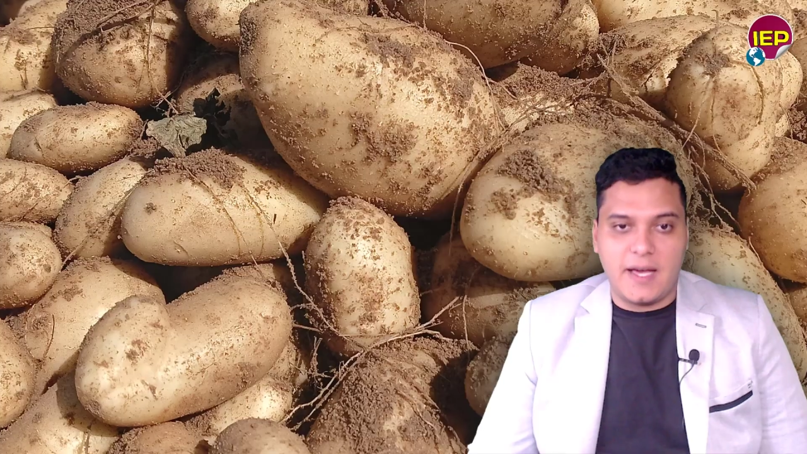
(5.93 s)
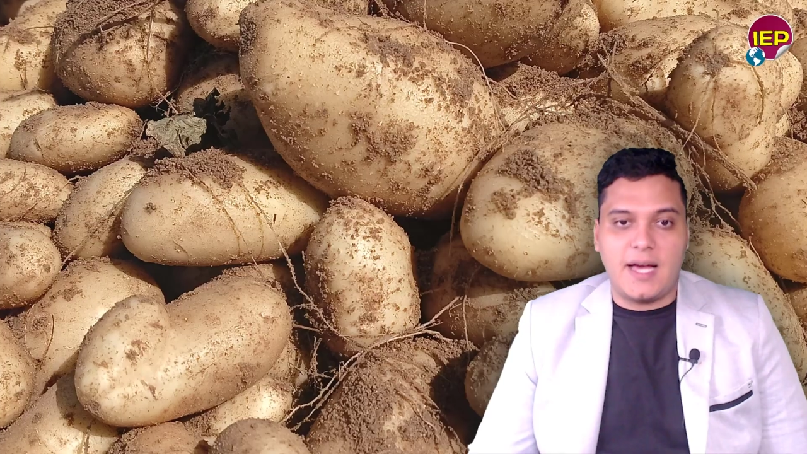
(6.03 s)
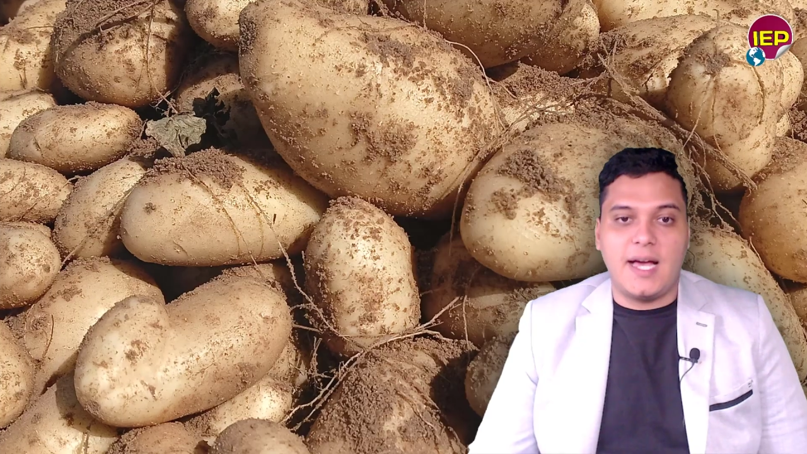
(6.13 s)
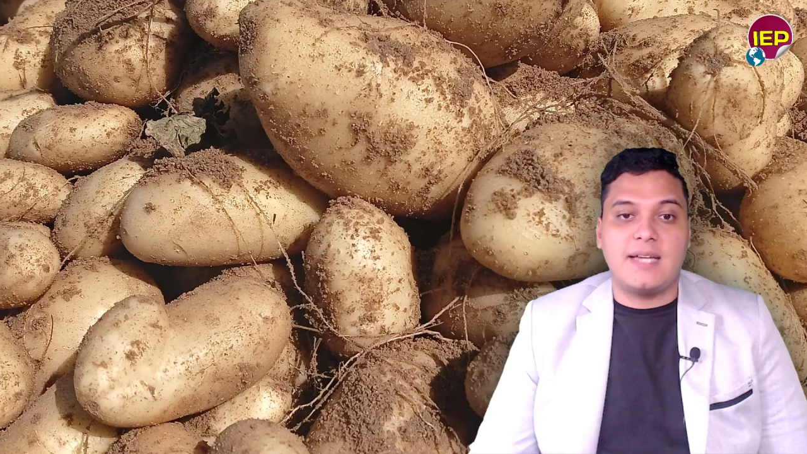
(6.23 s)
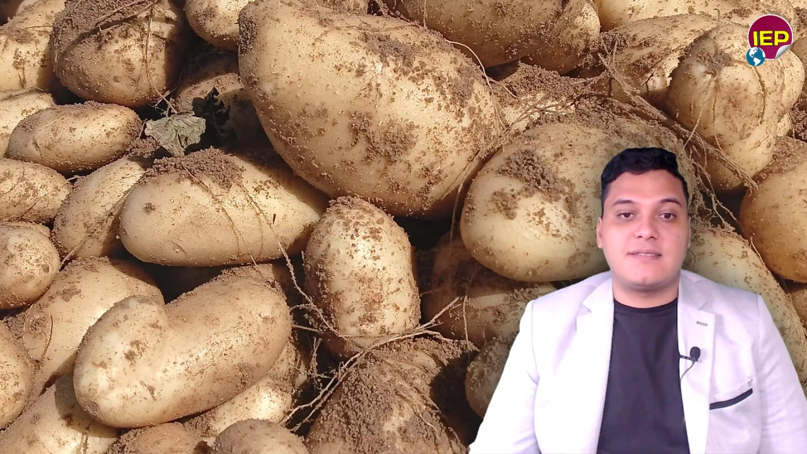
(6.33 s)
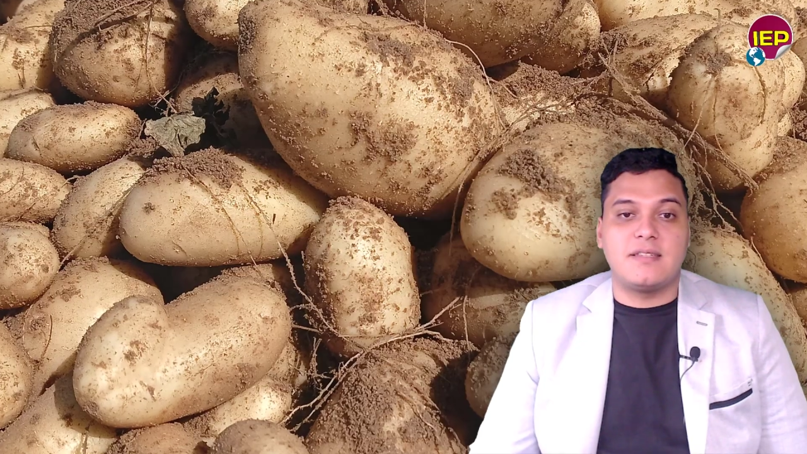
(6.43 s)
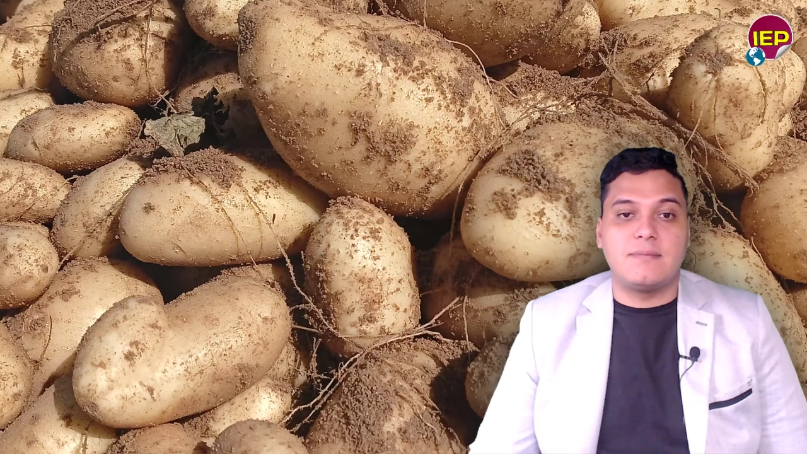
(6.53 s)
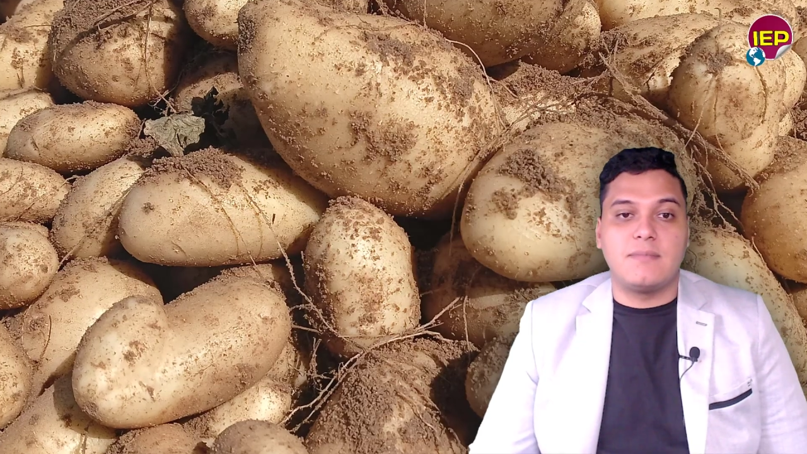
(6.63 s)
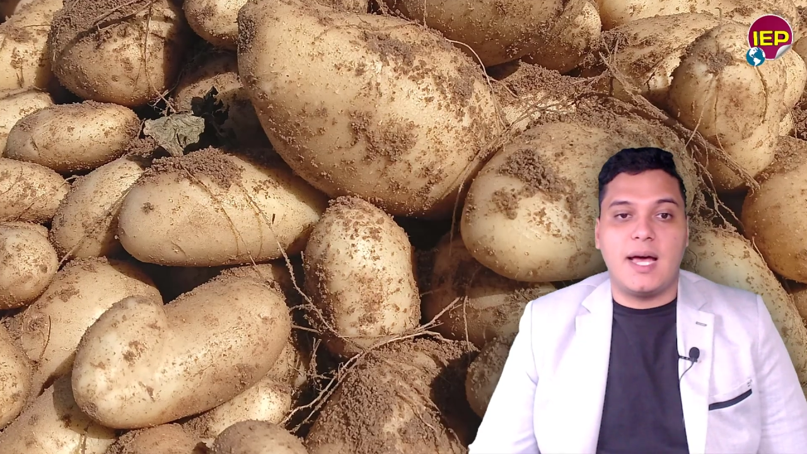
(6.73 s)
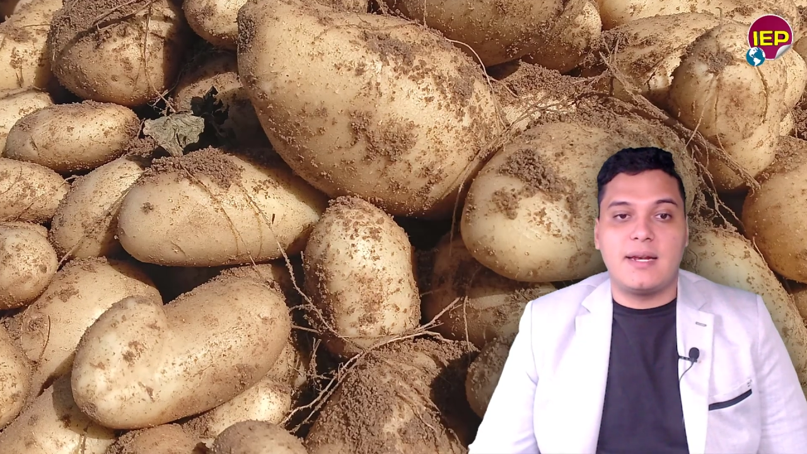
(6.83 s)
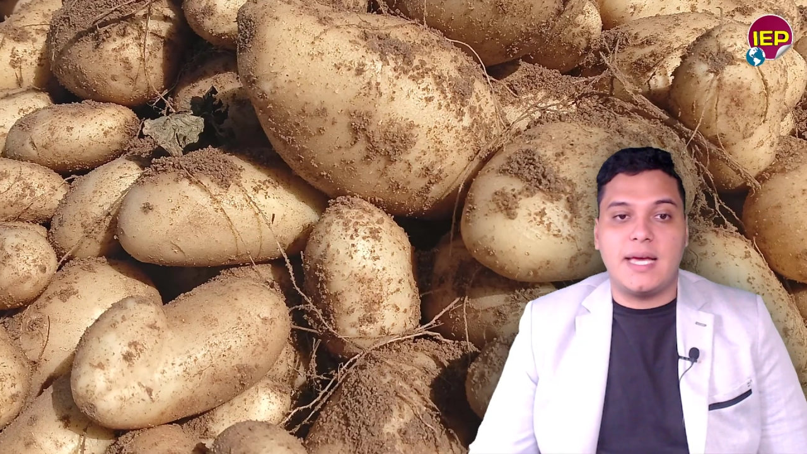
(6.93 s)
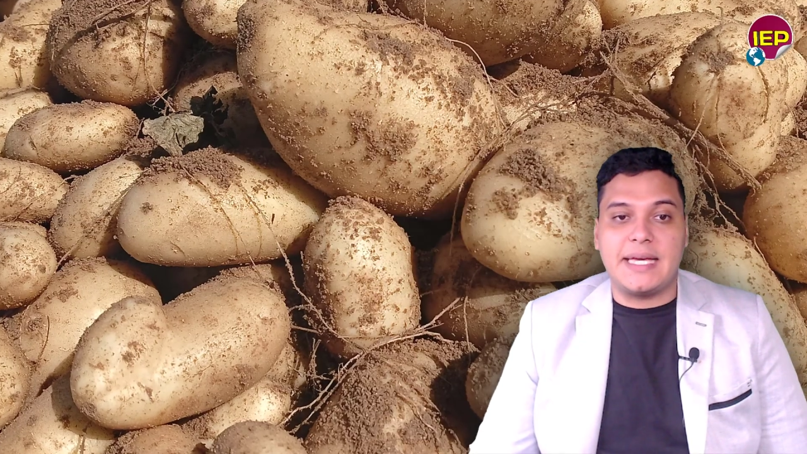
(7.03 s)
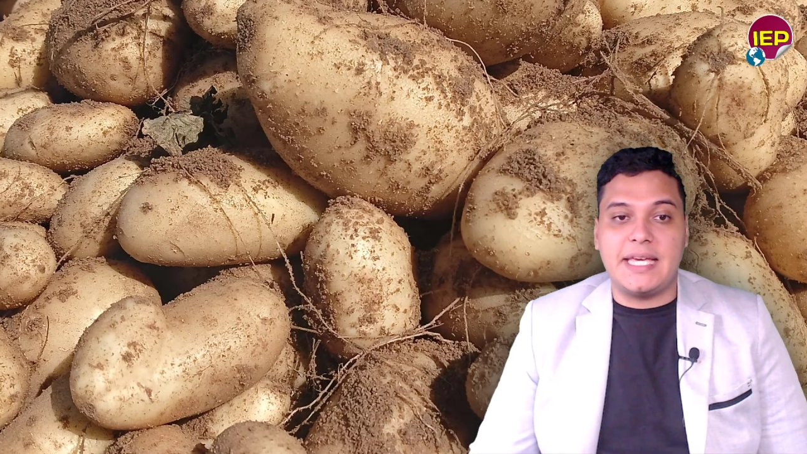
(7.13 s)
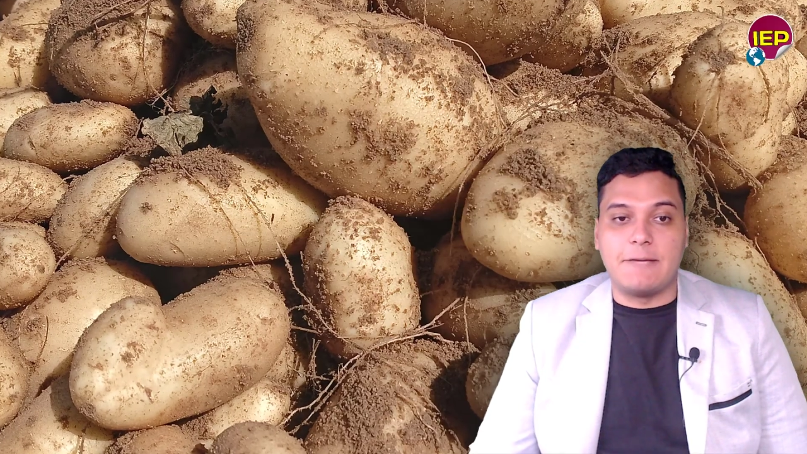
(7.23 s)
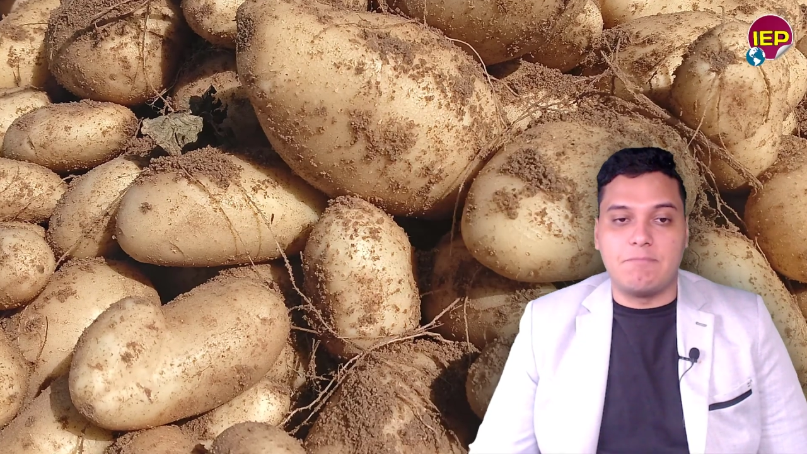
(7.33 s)
حاتم
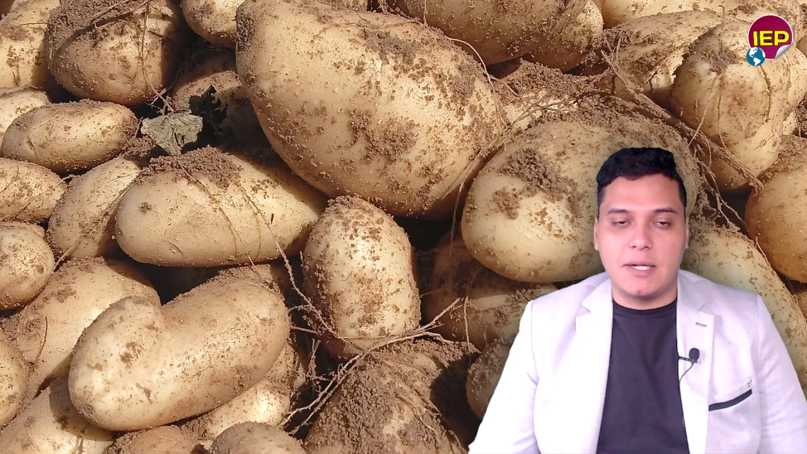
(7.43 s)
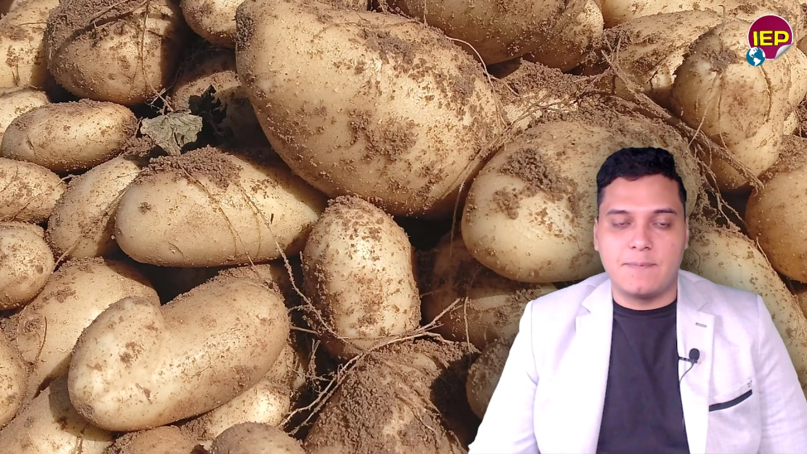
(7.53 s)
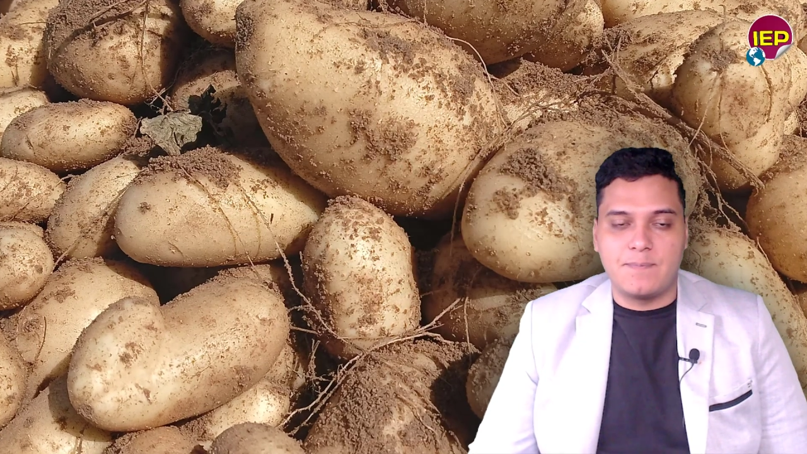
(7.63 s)
النجيب